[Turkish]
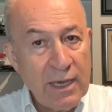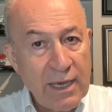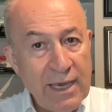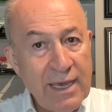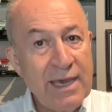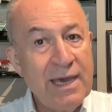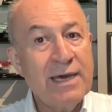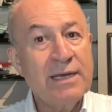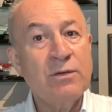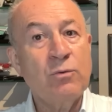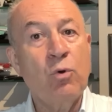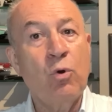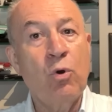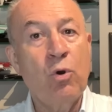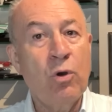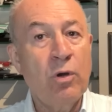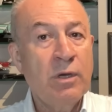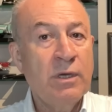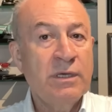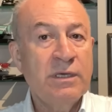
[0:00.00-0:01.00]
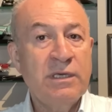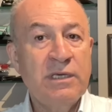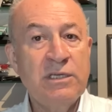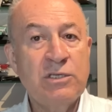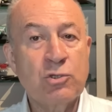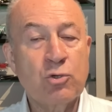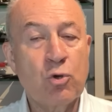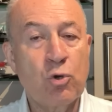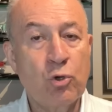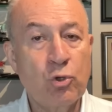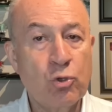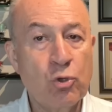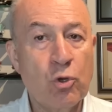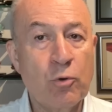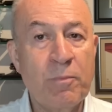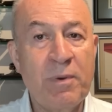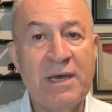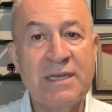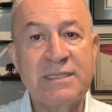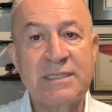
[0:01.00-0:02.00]
Eğer o iç
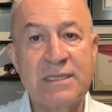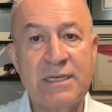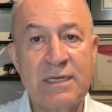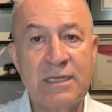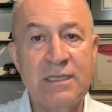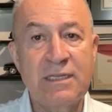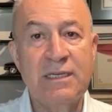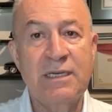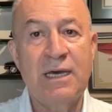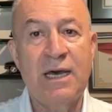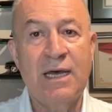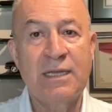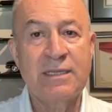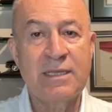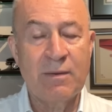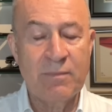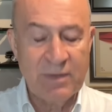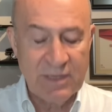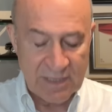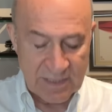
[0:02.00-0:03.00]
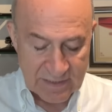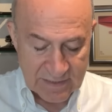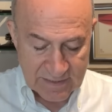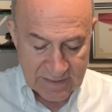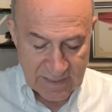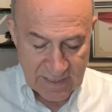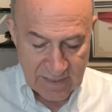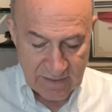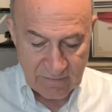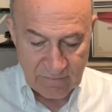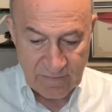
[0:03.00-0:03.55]
koridor paslarını atabilirse